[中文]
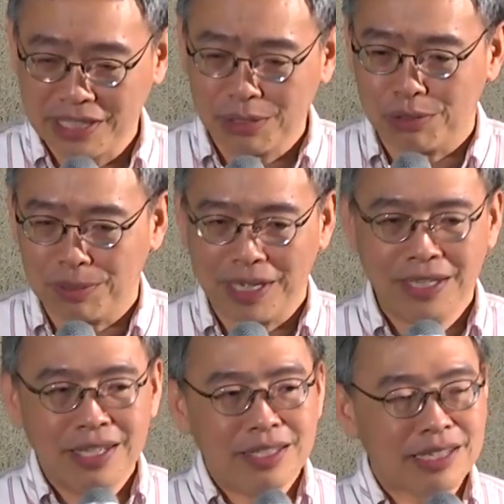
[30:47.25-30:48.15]
英国吧，
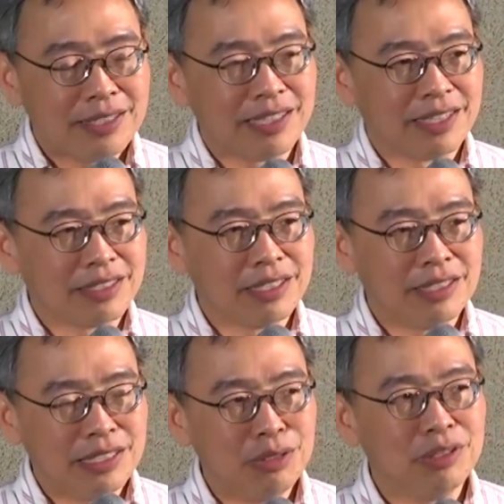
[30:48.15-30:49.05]
在讲这个
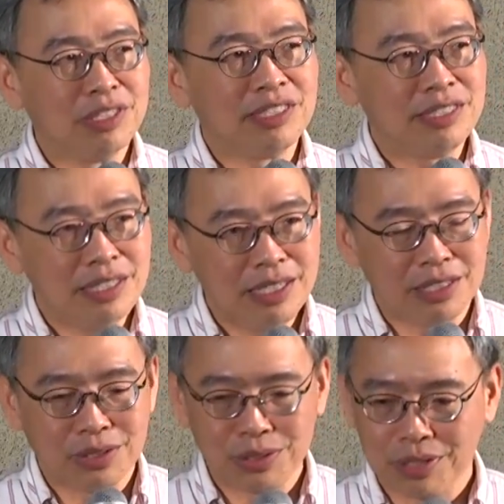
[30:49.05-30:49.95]
几率的心
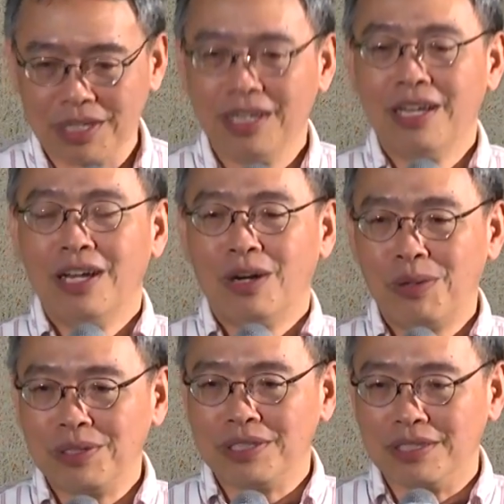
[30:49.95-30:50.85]
理学，
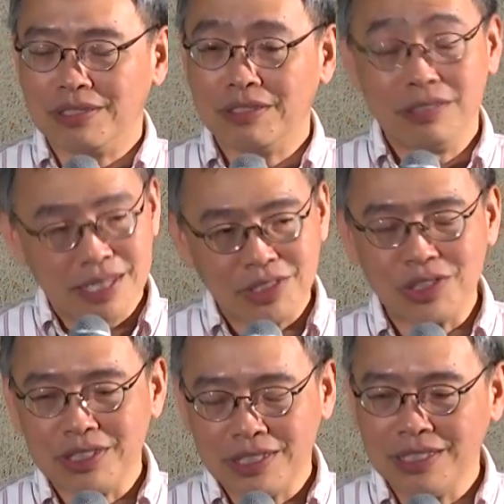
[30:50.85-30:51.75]
或者是认
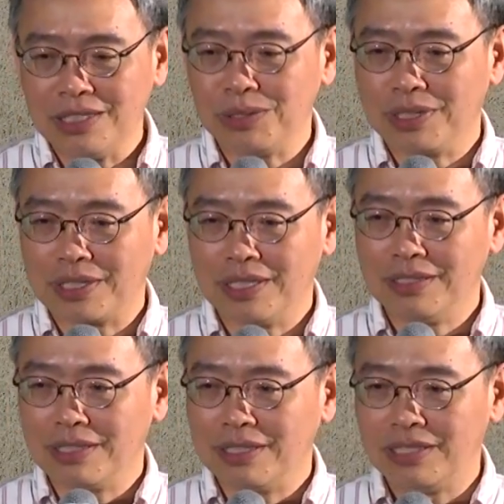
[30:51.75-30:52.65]
知心理学跟
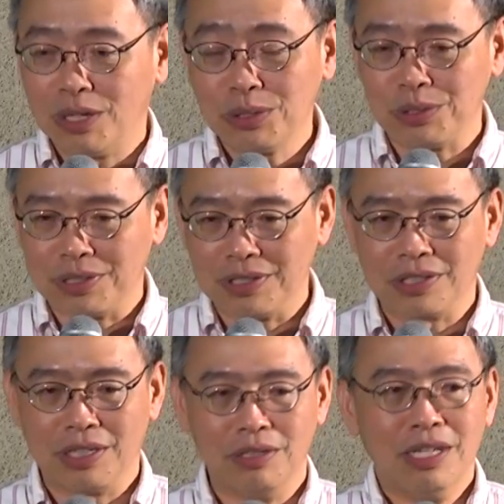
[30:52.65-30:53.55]
这个教学的
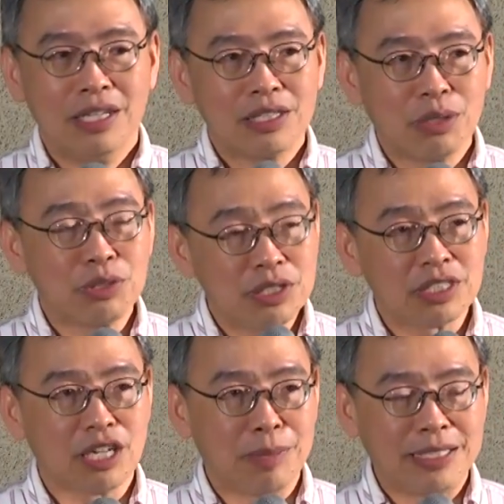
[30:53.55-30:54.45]
时候，都至
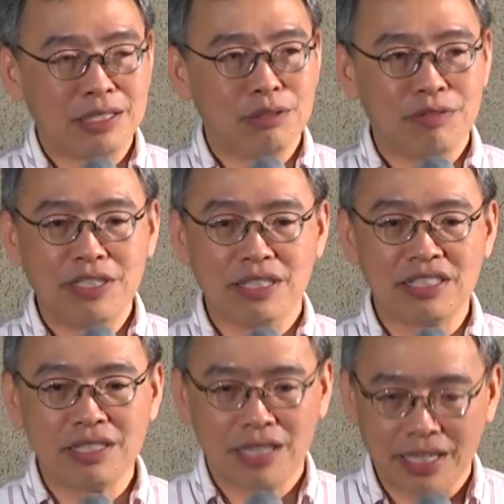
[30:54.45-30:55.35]
少把几率分成
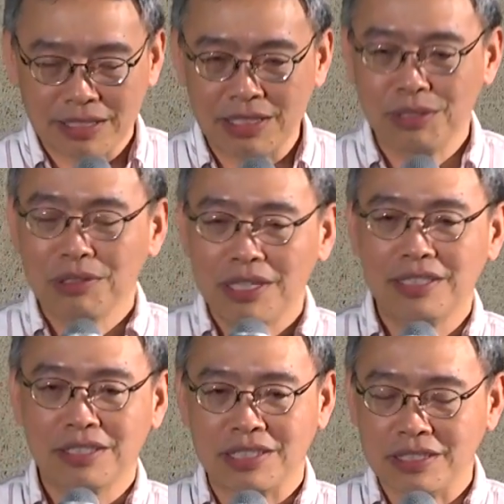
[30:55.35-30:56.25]
四类，其中一类
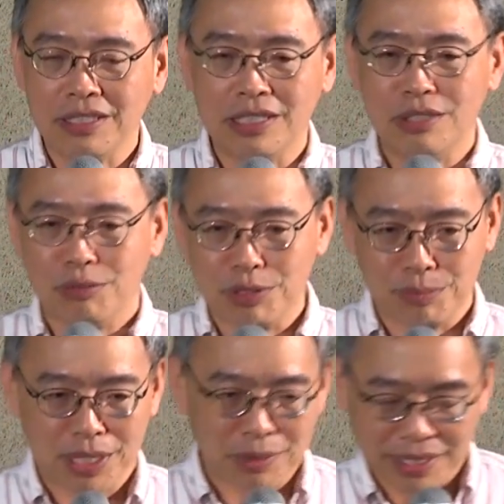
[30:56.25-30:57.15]
叫形式几率，我们就
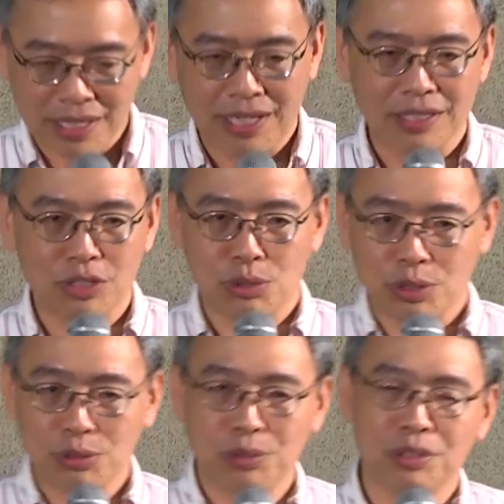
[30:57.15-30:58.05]
不要管它，那是
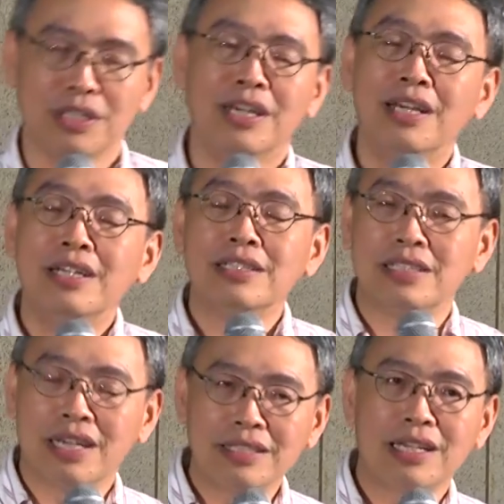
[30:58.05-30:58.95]
纯数学。
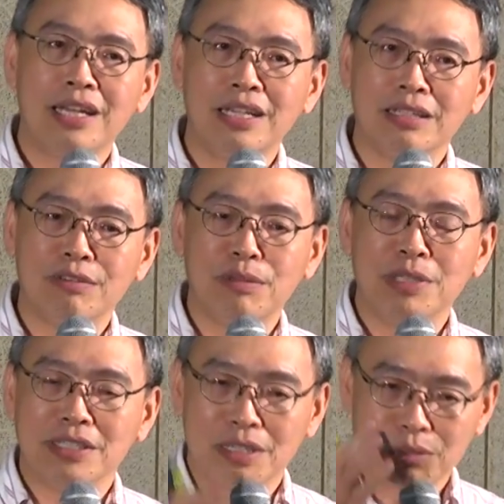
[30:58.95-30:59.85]
其他三类呢，分
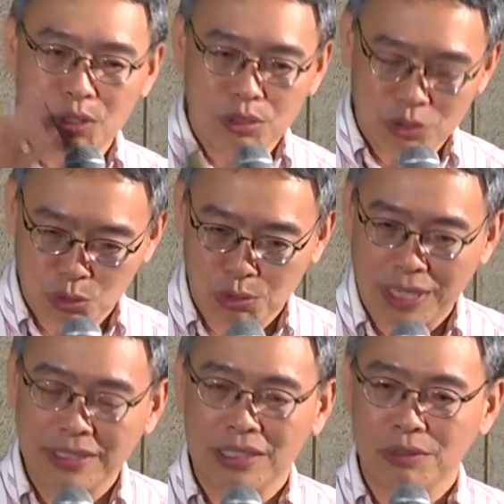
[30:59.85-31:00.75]
别叫做主
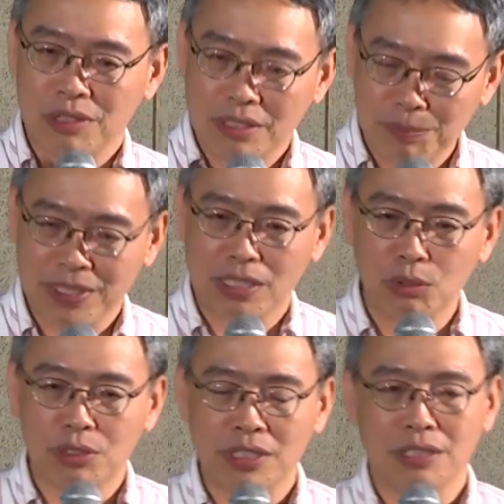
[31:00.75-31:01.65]
观几率、频
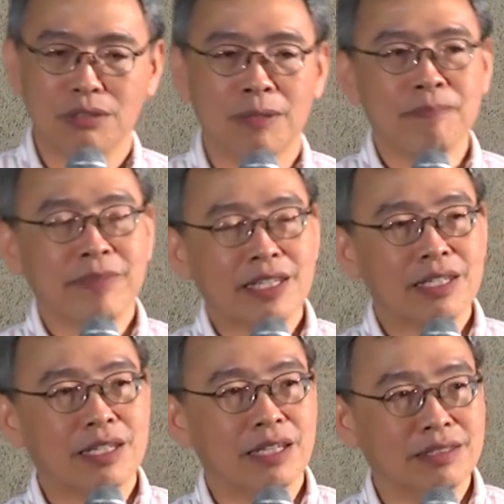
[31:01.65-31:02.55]
率几率，
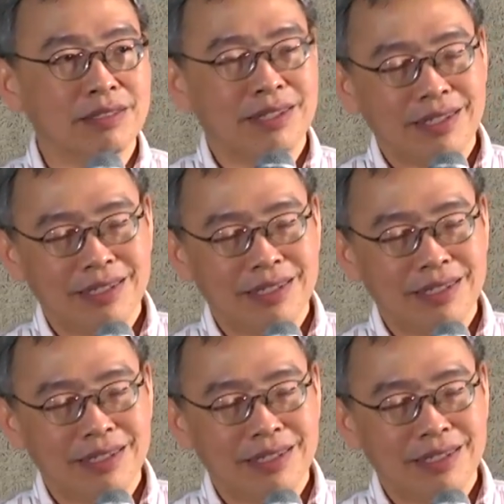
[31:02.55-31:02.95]
跟